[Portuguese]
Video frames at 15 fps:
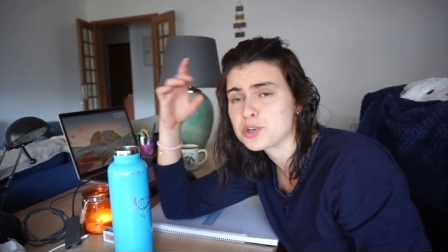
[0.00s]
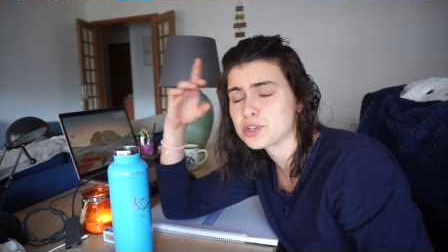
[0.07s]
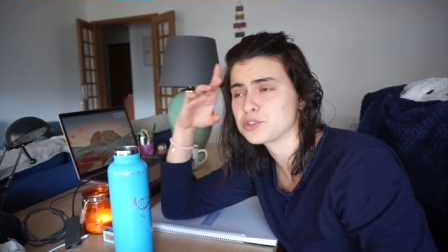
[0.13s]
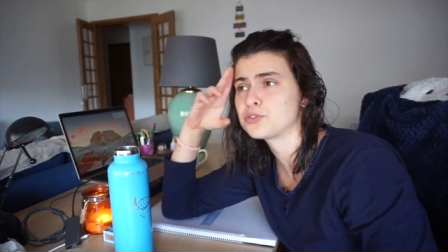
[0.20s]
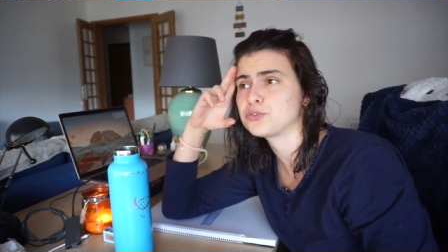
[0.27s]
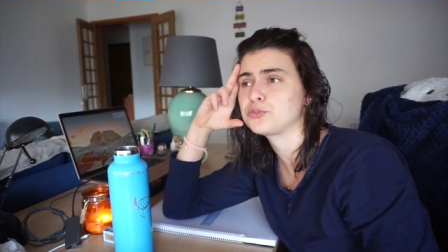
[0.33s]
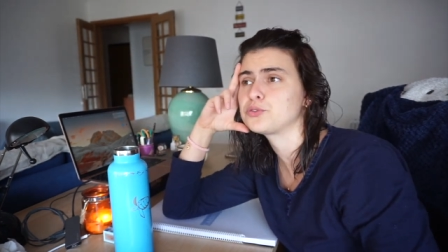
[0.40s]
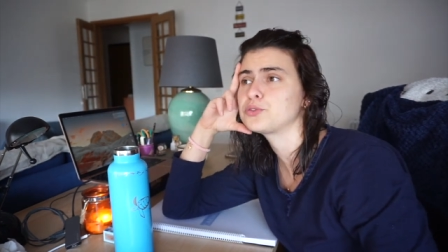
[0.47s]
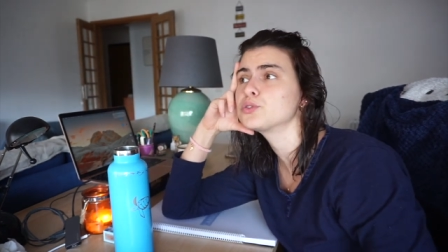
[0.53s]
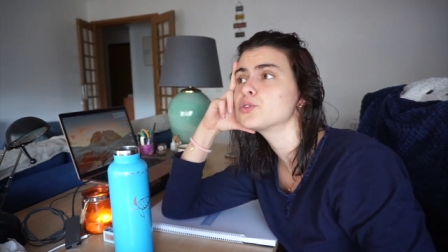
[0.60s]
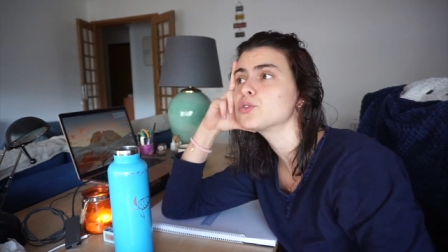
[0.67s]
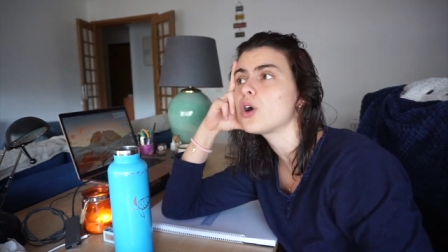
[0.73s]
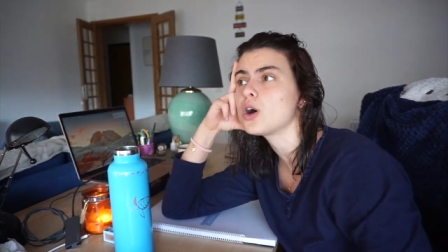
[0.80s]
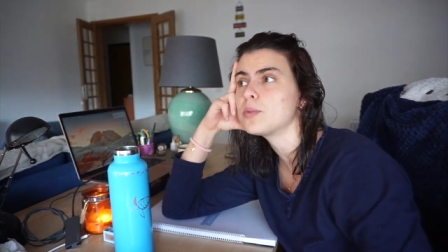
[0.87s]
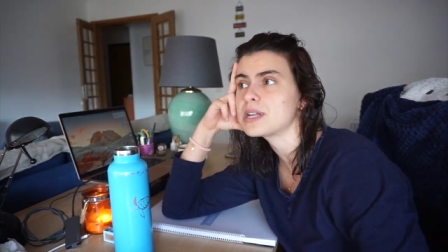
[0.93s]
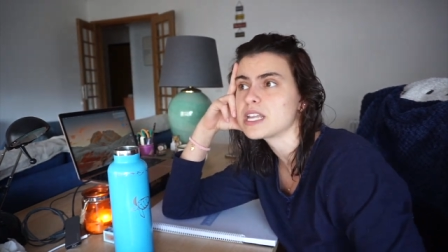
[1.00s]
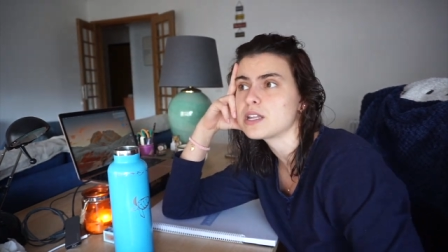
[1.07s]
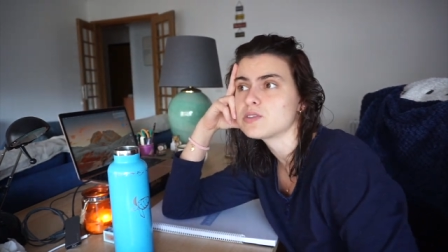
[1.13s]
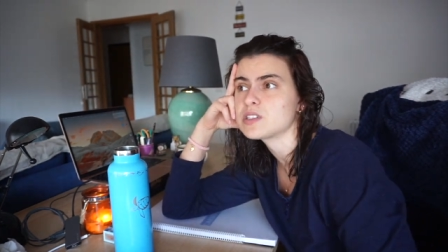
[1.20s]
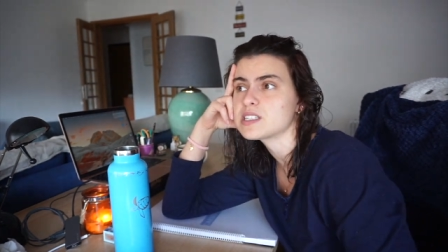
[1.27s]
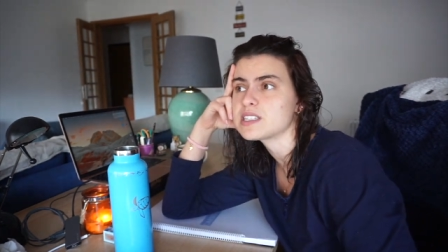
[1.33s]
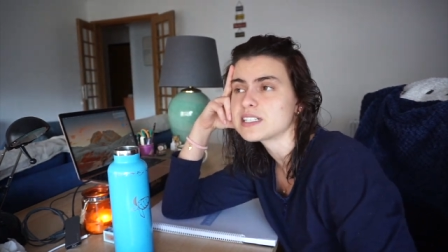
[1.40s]
porque no fundo
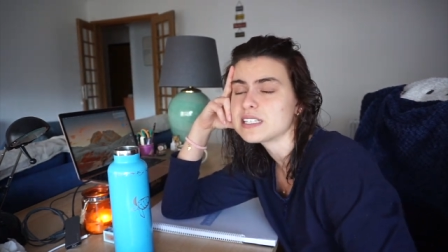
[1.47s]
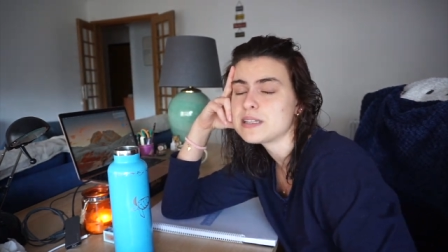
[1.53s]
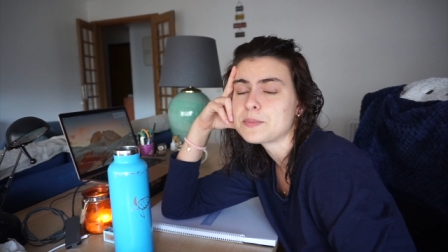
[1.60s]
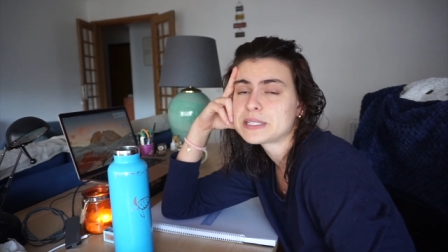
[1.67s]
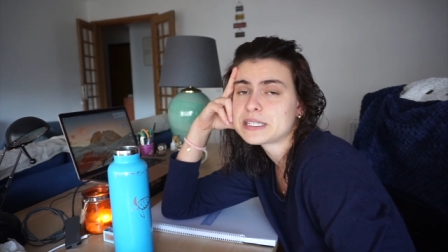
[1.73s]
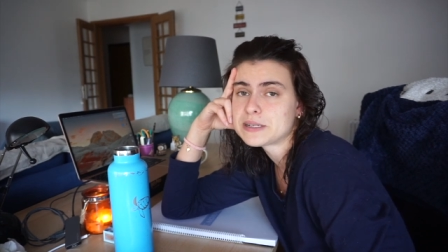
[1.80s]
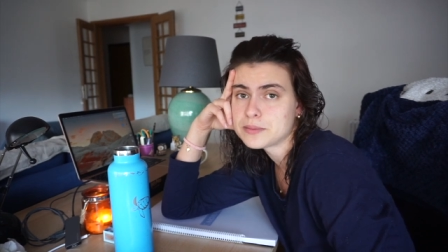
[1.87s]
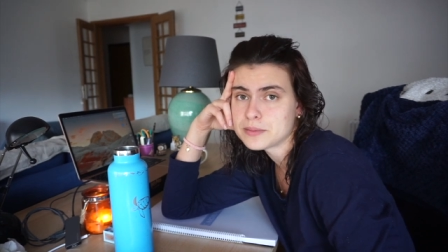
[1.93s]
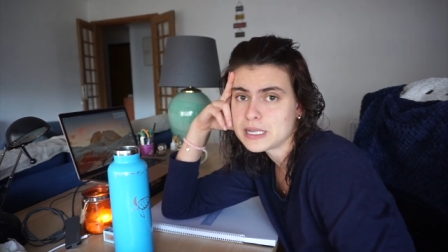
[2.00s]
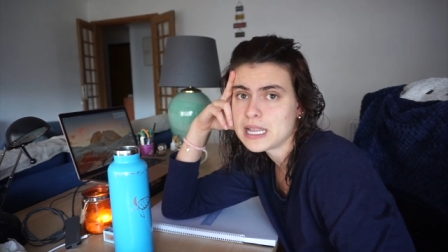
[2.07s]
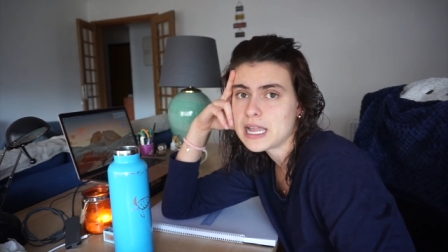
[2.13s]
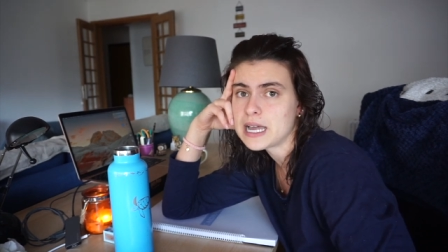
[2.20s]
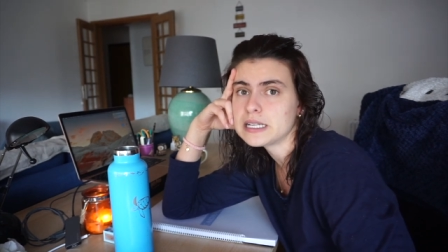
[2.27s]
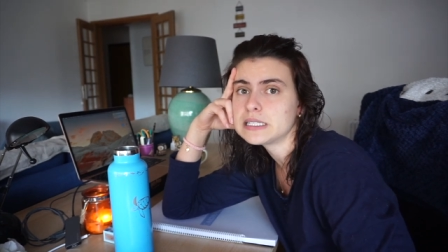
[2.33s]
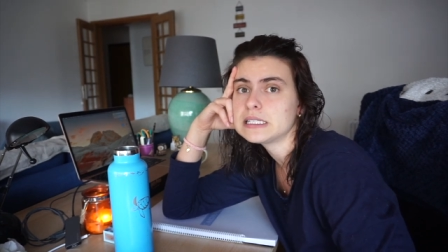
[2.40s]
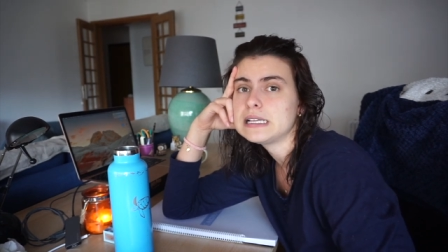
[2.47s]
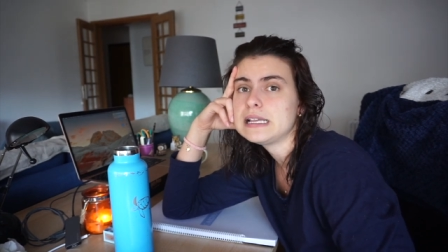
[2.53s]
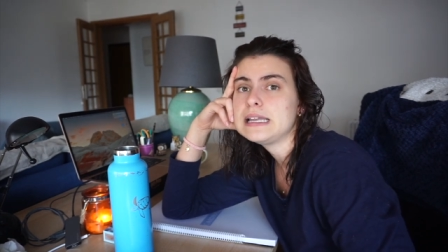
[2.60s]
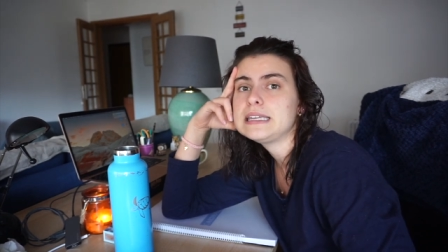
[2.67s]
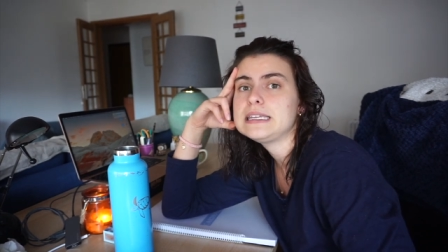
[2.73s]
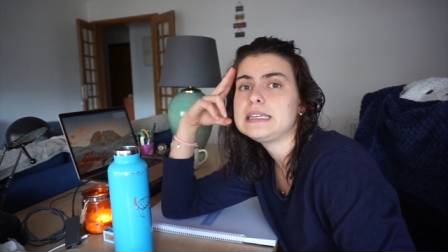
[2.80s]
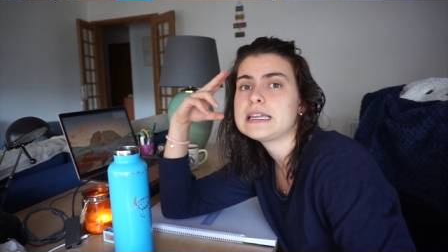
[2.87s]
obriga-nos a estar sempre a trabalhar
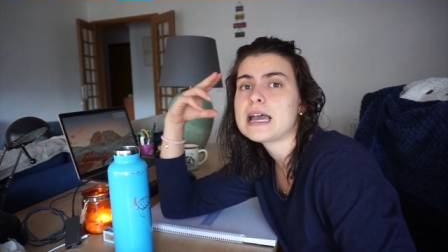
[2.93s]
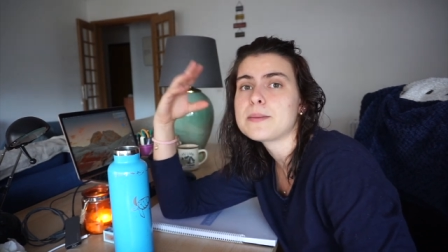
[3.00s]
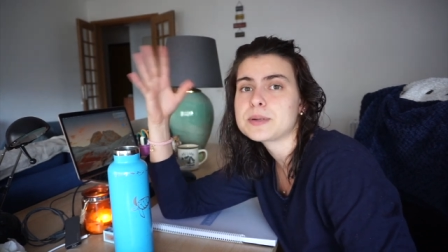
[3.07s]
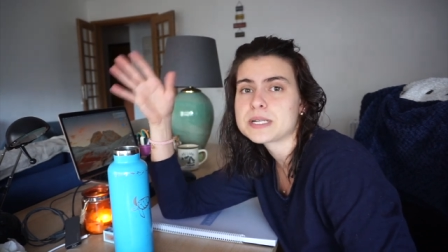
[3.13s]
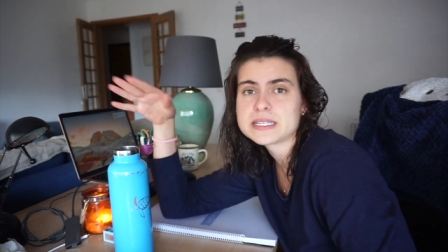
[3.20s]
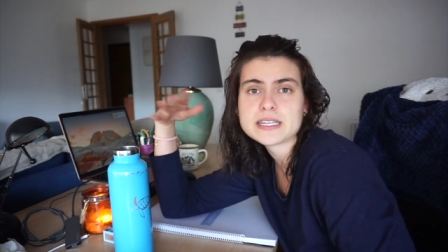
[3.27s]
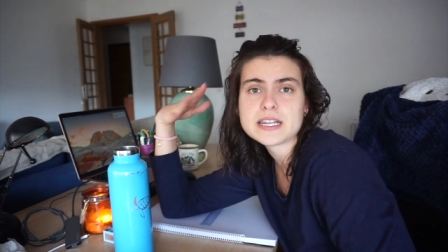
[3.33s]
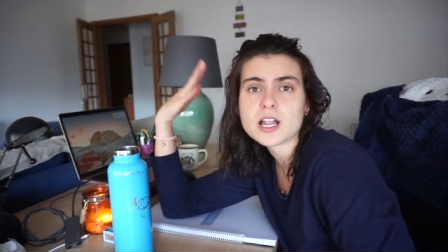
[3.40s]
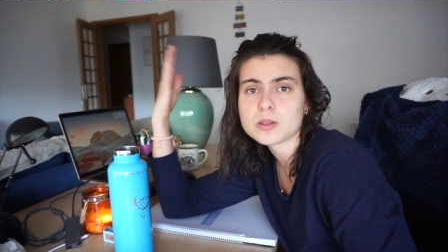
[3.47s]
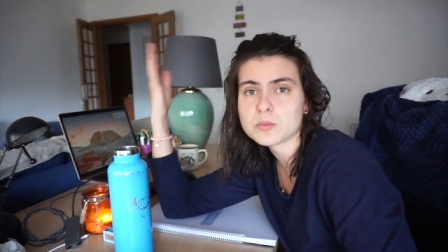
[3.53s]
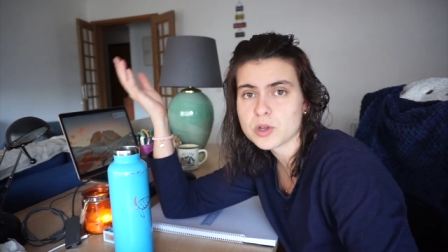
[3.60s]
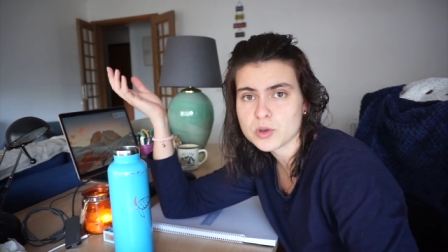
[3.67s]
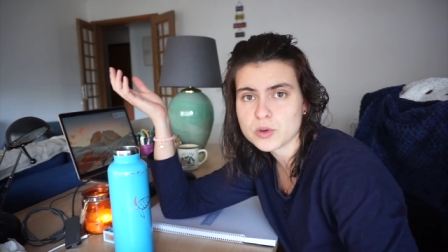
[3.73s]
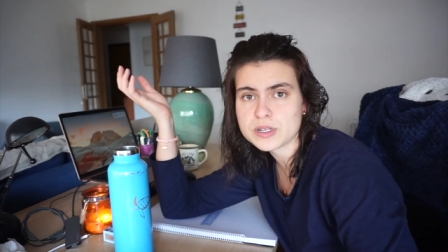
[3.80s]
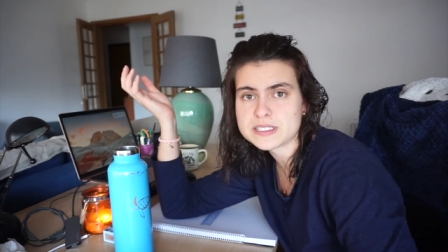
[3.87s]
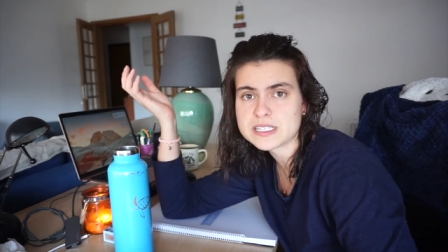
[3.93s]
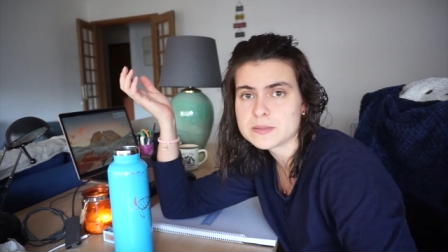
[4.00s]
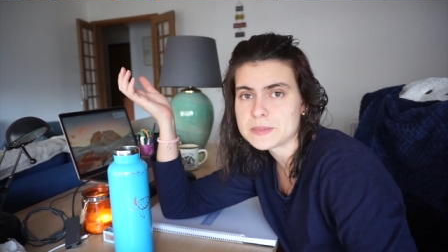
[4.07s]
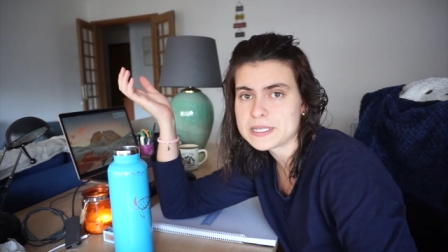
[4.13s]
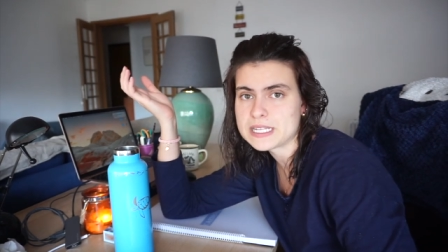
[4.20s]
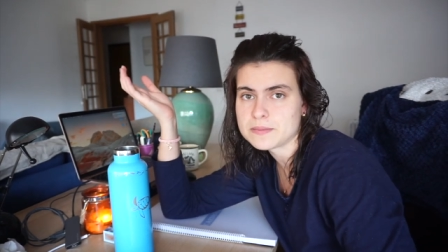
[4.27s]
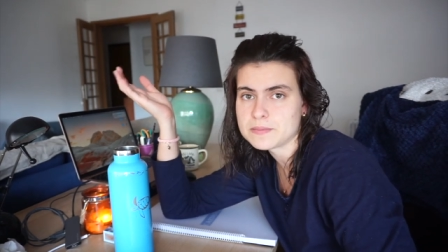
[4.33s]
e a aprender alguma coisa,
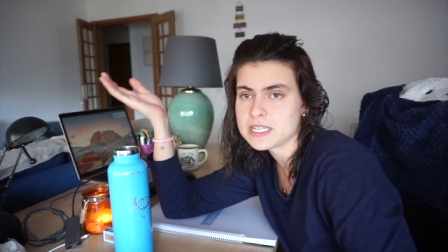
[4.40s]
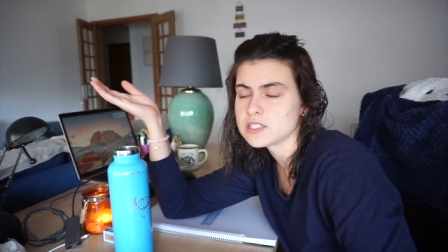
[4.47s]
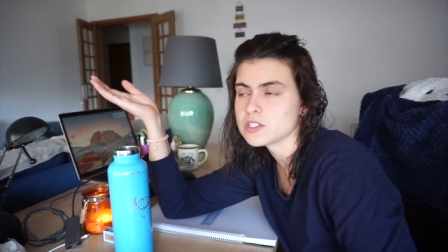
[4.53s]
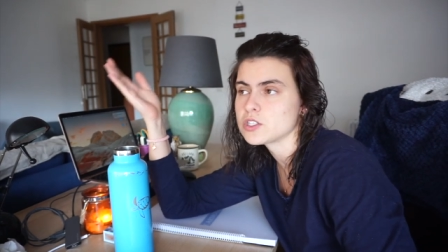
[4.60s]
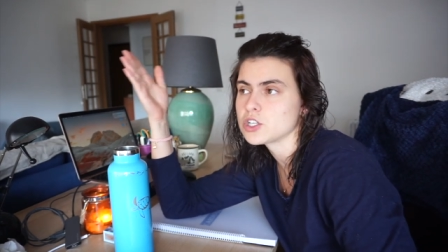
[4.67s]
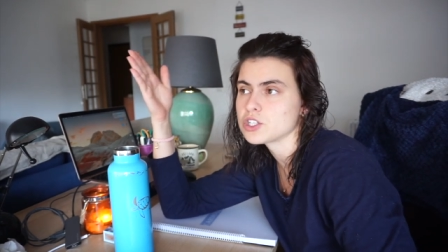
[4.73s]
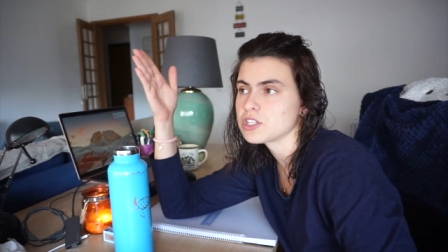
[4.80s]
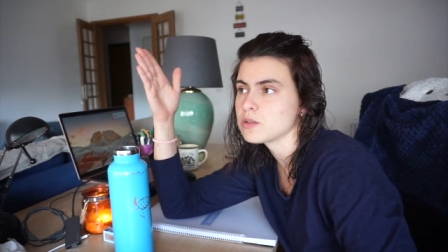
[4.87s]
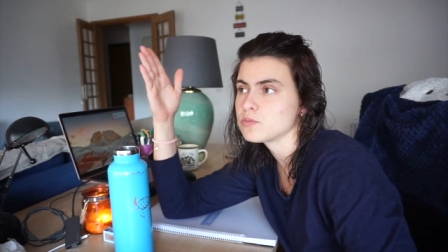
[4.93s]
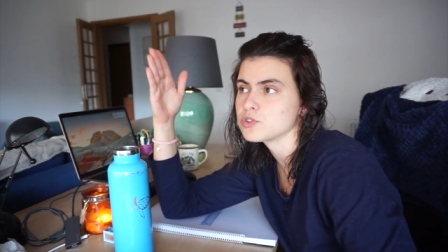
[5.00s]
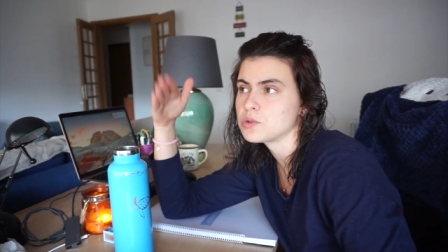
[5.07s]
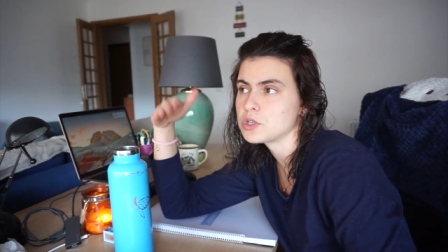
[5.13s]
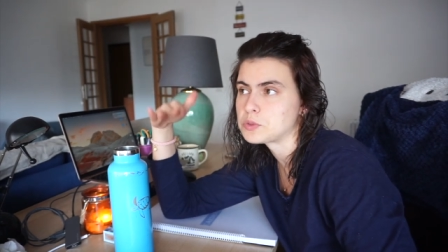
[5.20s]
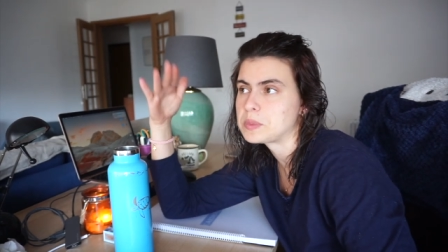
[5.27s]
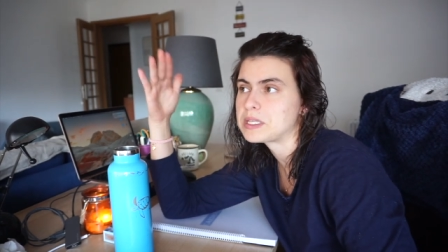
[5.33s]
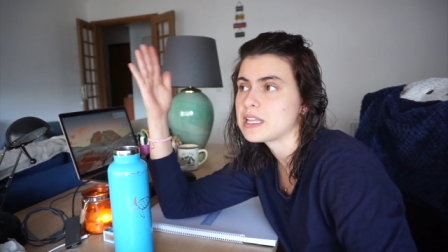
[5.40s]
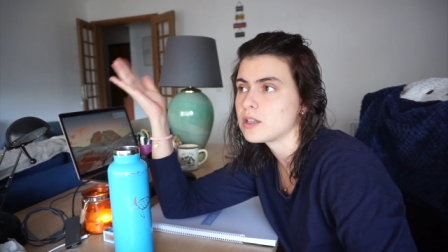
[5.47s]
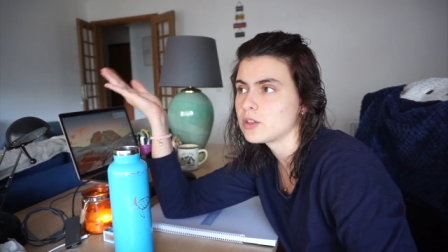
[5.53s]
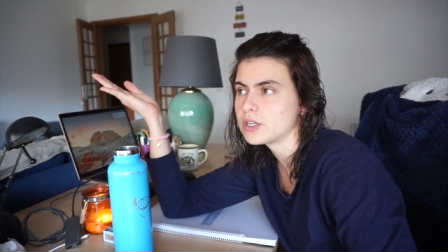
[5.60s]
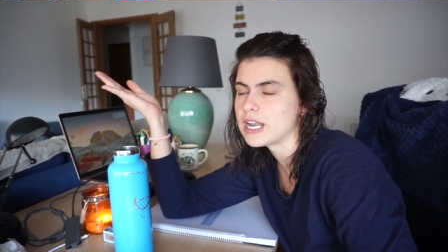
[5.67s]
independentemente se nós estamos no hospital ou